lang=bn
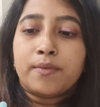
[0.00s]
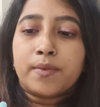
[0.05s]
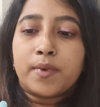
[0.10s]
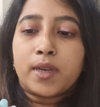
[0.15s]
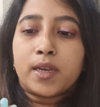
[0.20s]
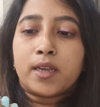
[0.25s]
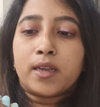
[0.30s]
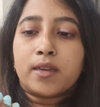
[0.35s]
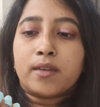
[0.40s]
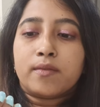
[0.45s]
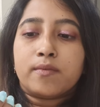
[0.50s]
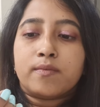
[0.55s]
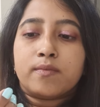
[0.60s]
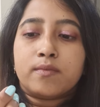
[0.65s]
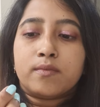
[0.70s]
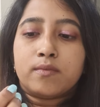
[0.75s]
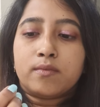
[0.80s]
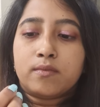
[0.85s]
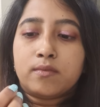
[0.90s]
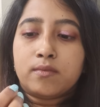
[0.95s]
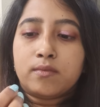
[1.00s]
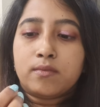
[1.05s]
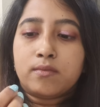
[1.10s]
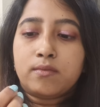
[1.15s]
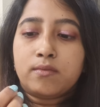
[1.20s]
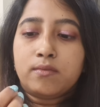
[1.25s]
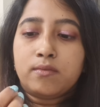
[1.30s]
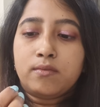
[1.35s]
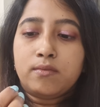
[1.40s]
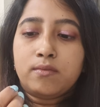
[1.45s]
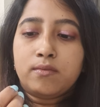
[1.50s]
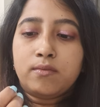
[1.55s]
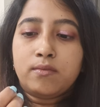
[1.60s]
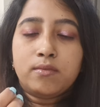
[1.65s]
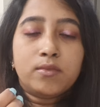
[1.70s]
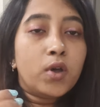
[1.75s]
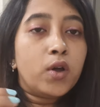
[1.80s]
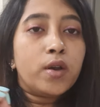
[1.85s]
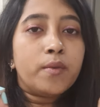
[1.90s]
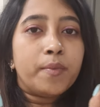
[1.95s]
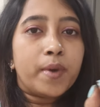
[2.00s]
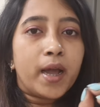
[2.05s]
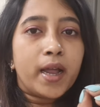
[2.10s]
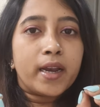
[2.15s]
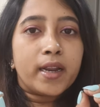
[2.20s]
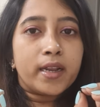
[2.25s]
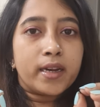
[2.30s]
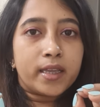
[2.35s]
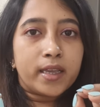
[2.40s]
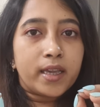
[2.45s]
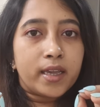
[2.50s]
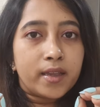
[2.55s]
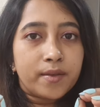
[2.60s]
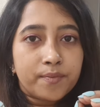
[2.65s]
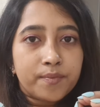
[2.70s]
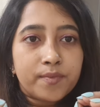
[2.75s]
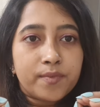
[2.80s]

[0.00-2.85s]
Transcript: মানে নট ব্যাড আর কি